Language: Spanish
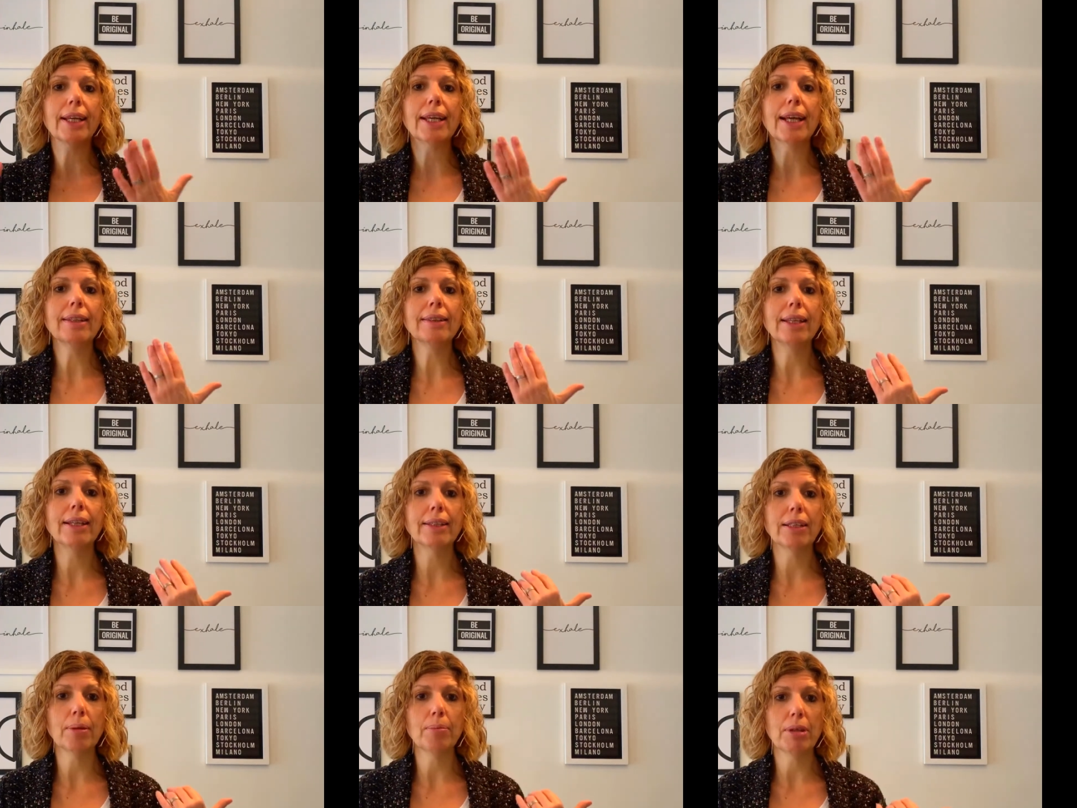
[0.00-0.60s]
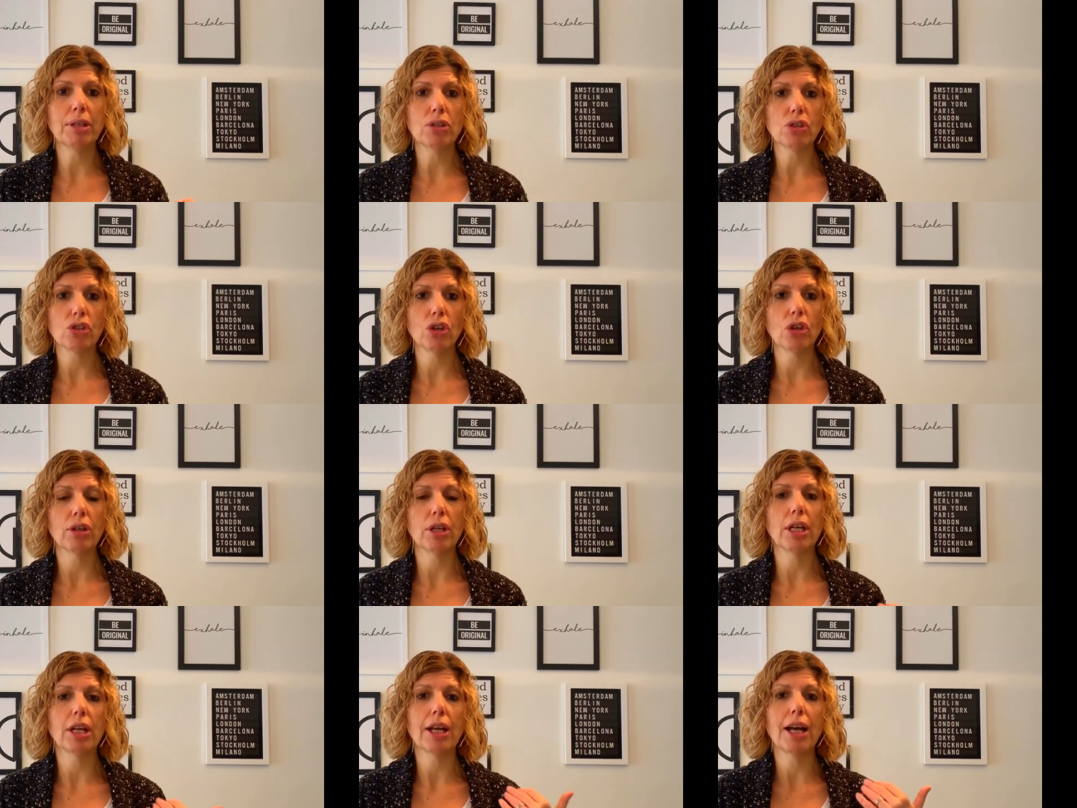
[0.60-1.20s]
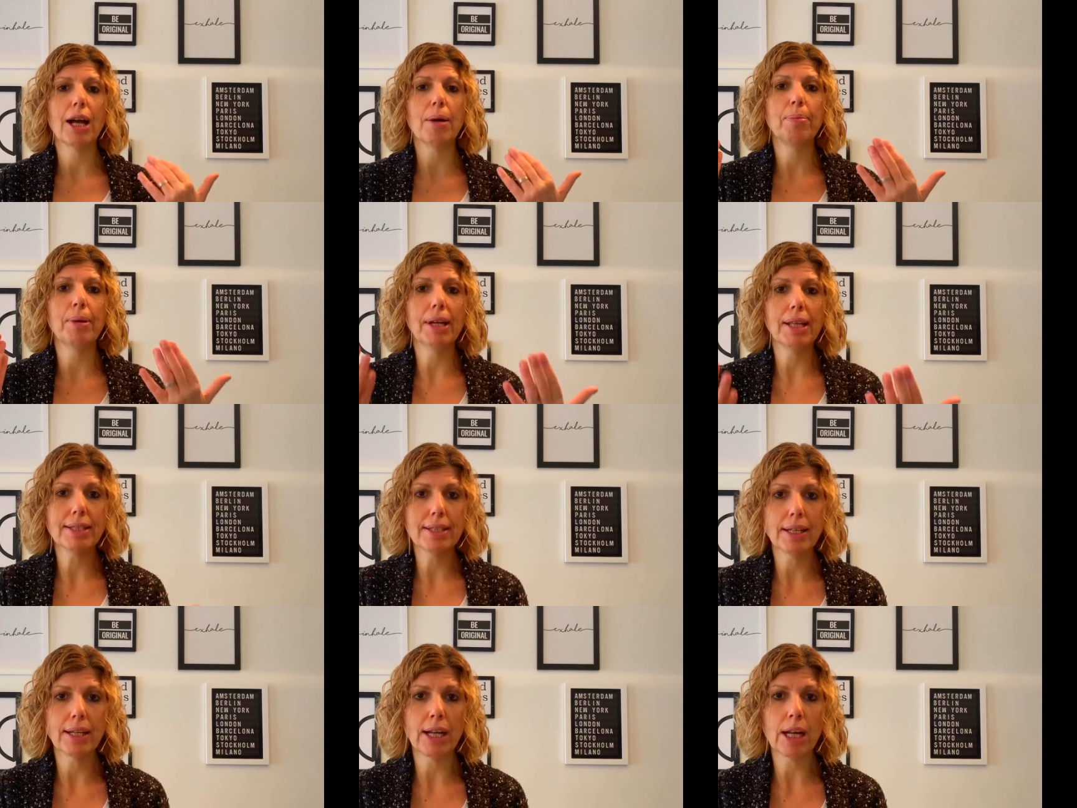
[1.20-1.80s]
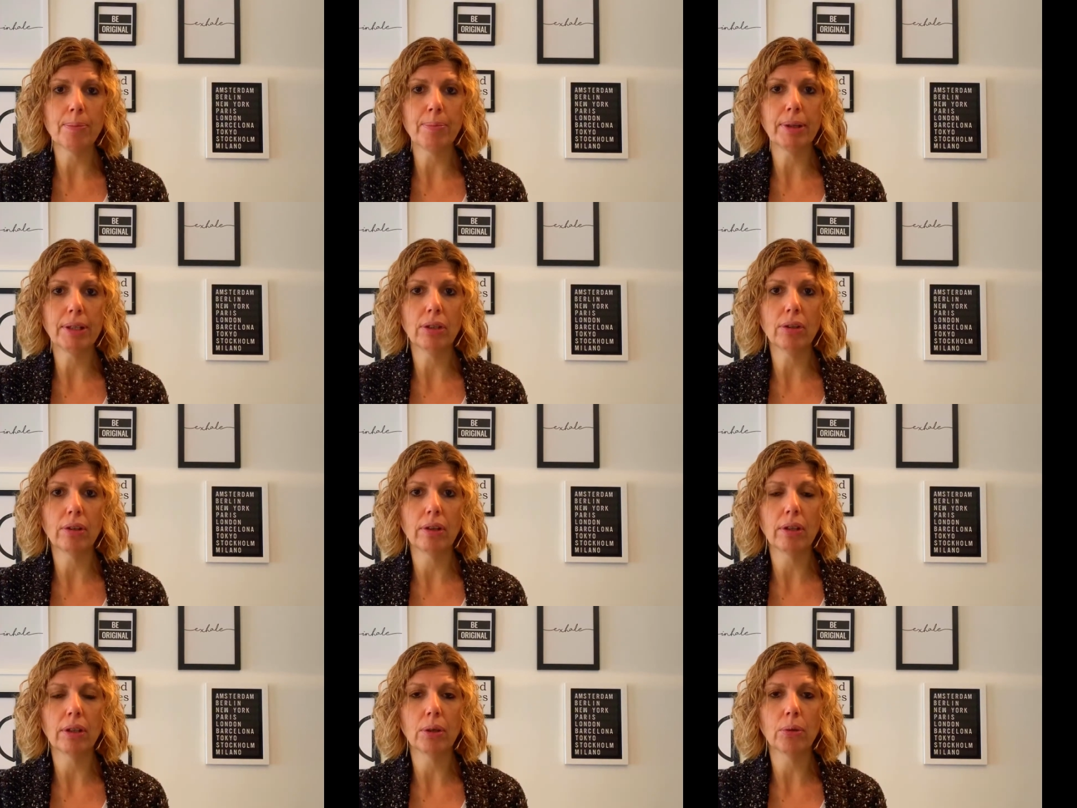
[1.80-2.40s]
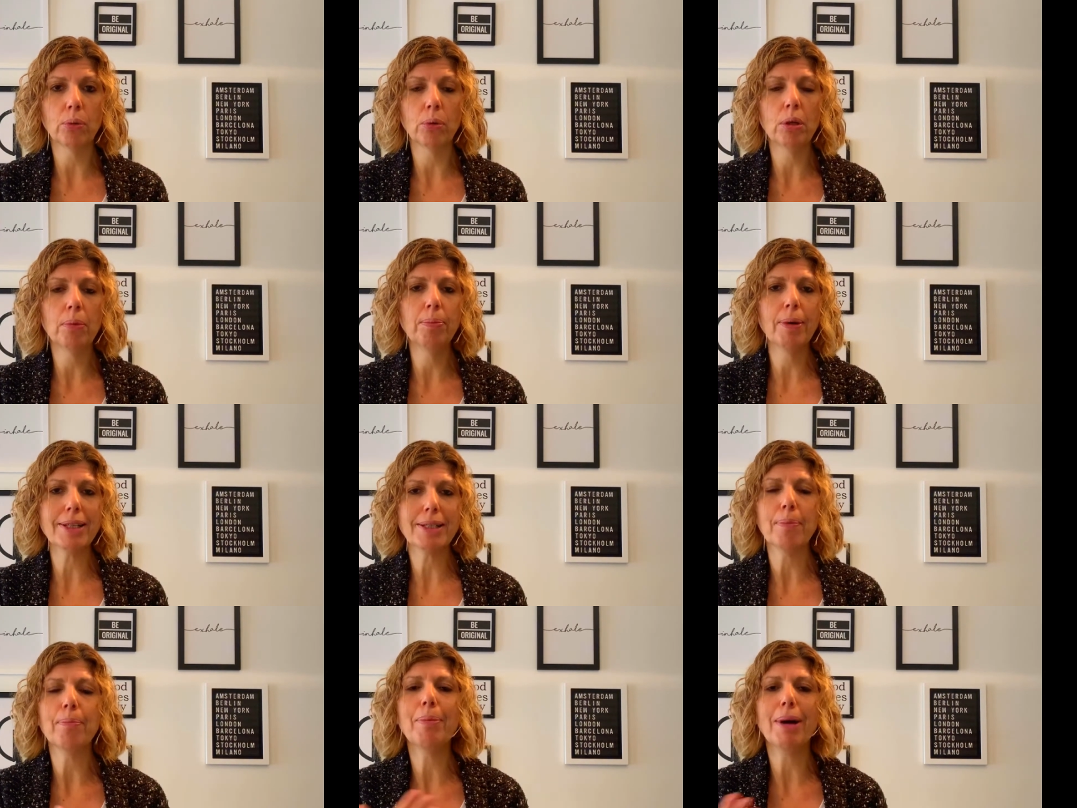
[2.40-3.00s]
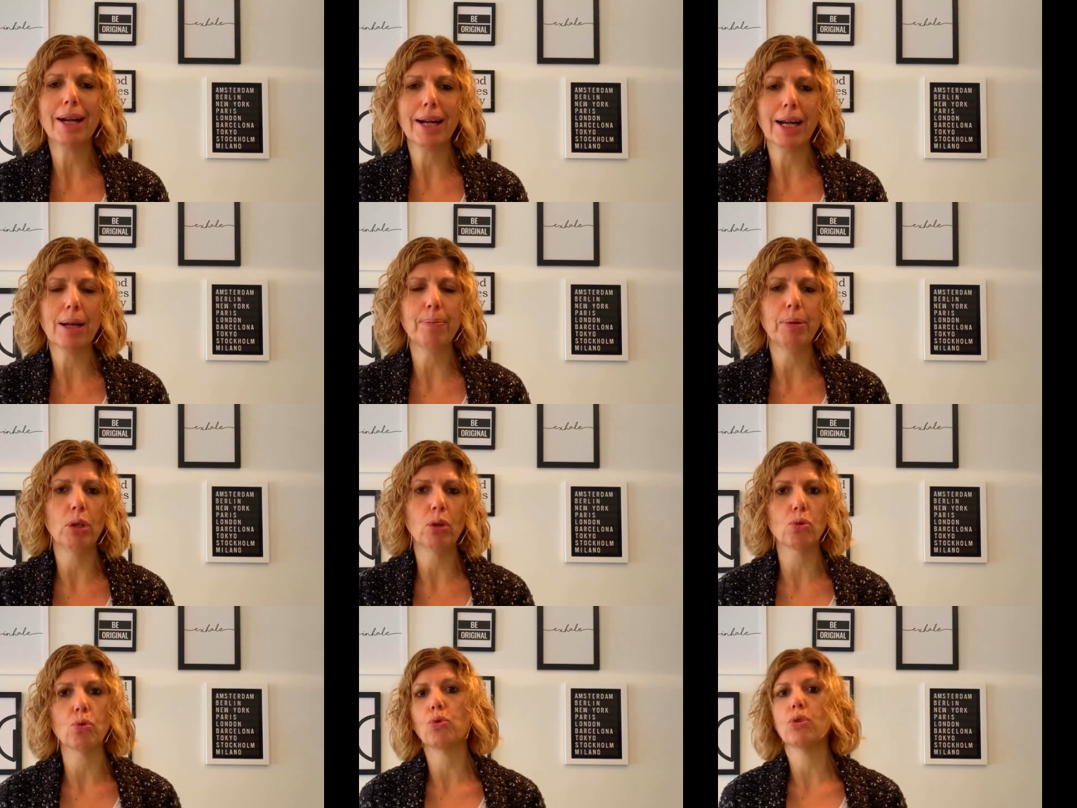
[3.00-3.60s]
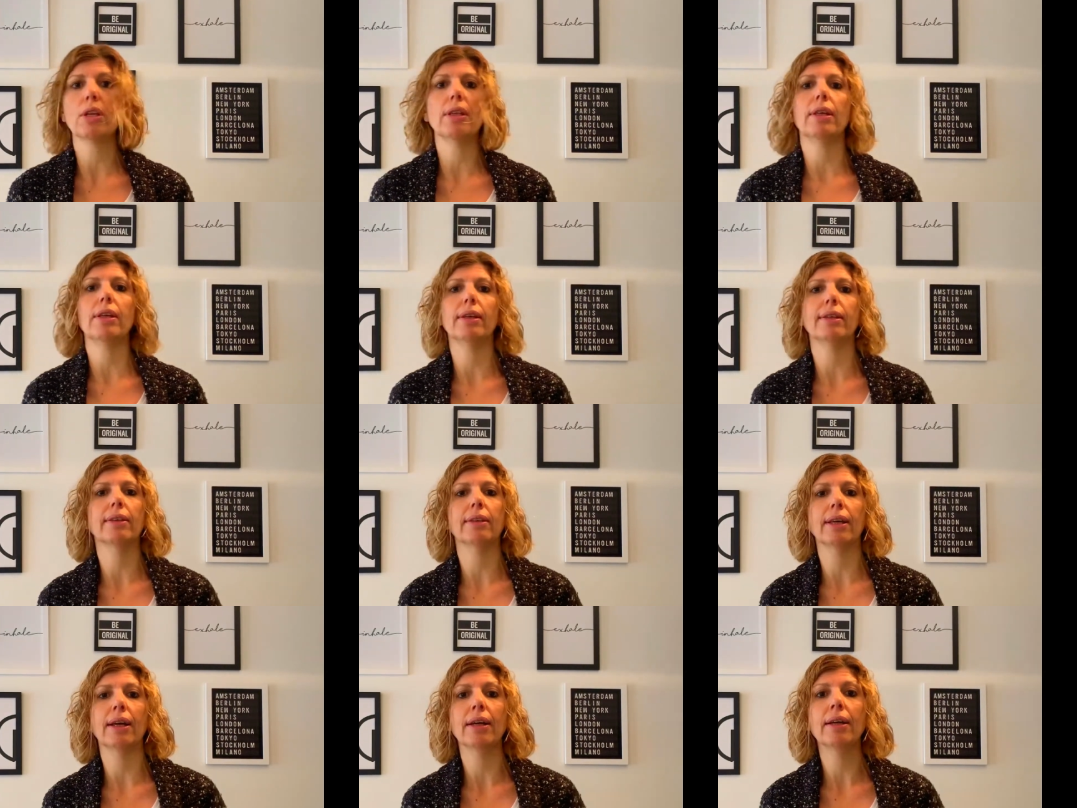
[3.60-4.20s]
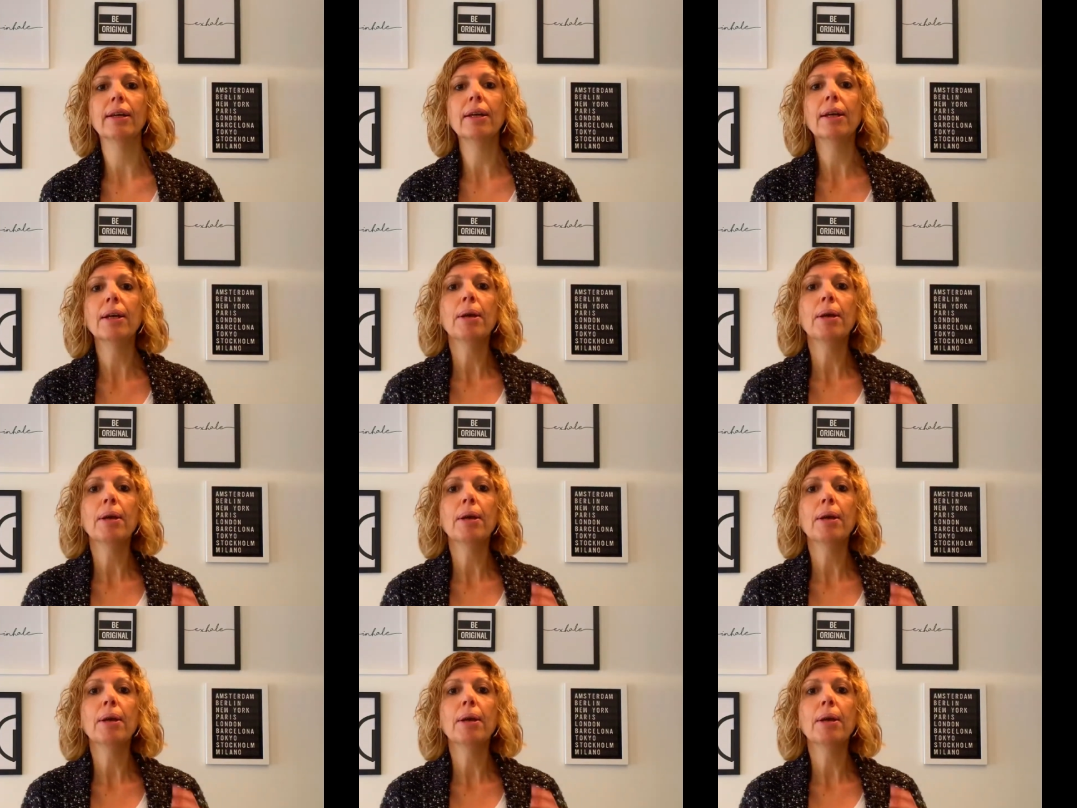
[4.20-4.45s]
que antes te mencioné aparecen en el pedido de disculpas, más rápido sucede esta.